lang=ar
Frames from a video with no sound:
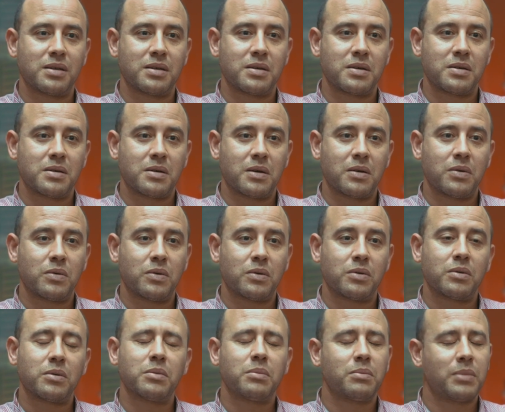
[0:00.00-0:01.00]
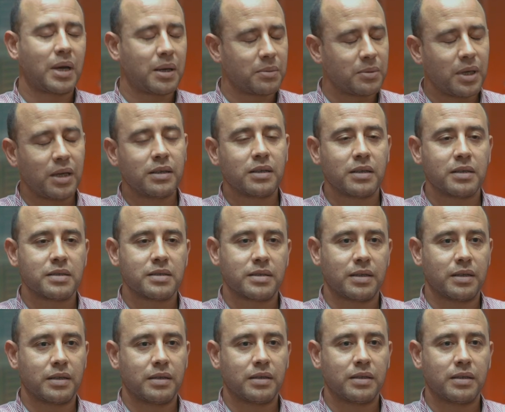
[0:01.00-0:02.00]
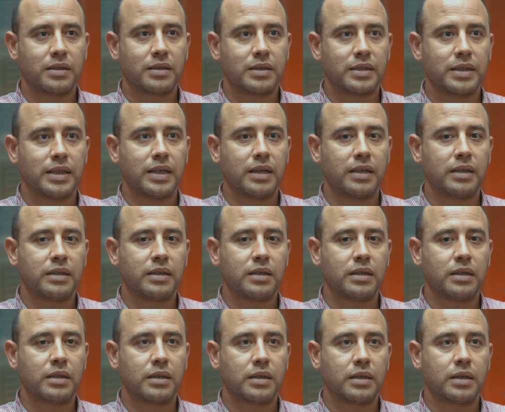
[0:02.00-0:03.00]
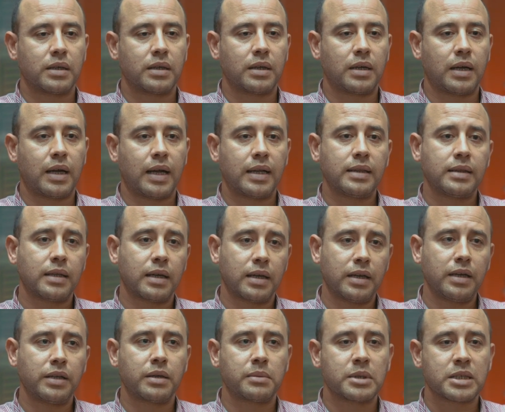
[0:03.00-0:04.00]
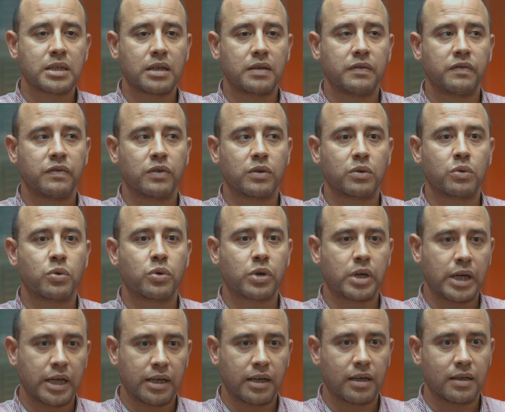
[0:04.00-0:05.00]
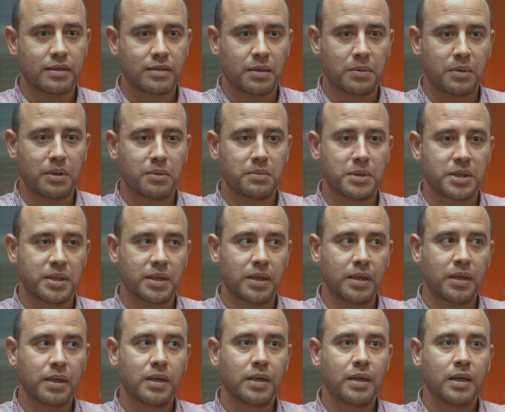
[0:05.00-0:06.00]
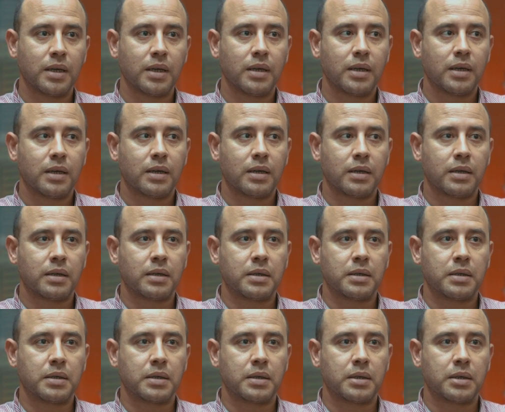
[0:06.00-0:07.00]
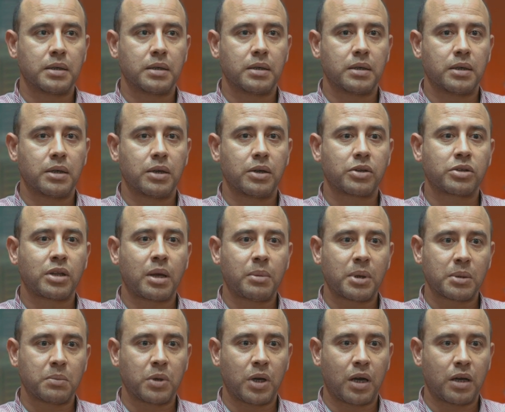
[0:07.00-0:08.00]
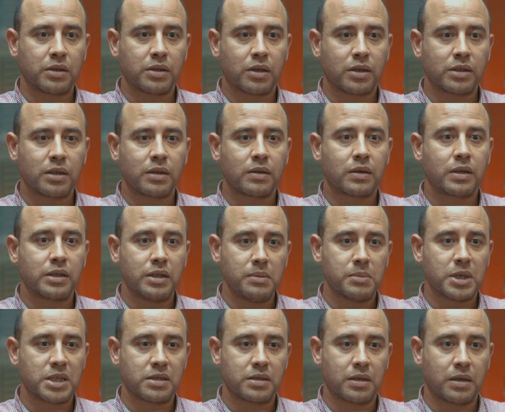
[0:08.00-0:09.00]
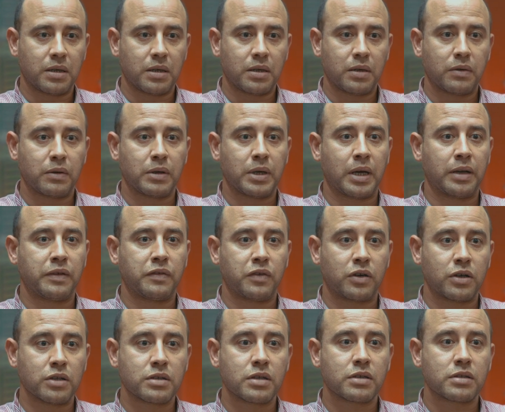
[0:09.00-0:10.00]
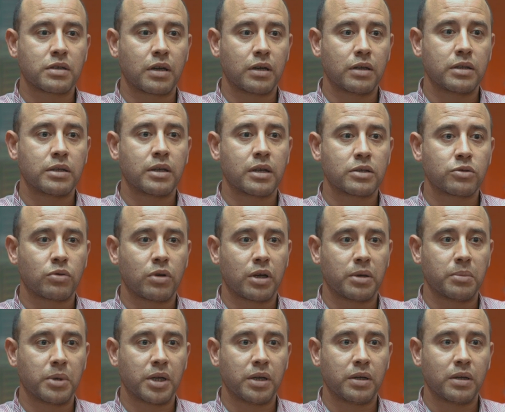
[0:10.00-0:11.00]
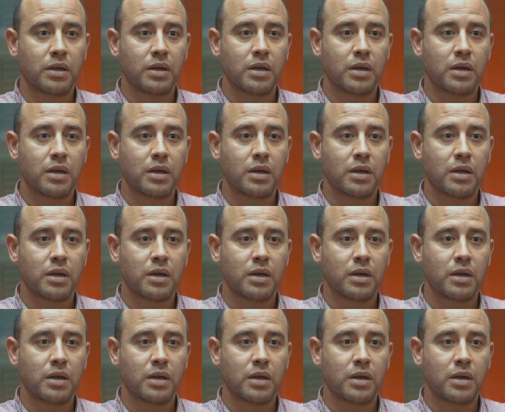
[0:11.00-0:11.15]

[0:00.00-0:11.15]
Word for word: مع بداية الإنسان مع بداية الإنسان أوكي. يعني آه، حتى إحنا مثلا في القرآن على سبيل المثال آه، ارتبط بالحضارات القديمة السحر يعني في قصة سيدنا سليمان